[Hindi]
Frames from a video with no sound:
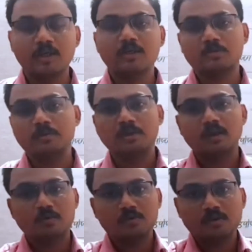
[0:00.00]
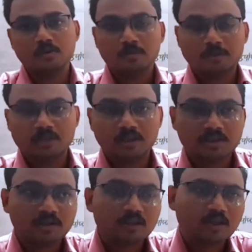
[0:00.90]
आएगी वो भी गर्म होगी और ऊपर जाएगी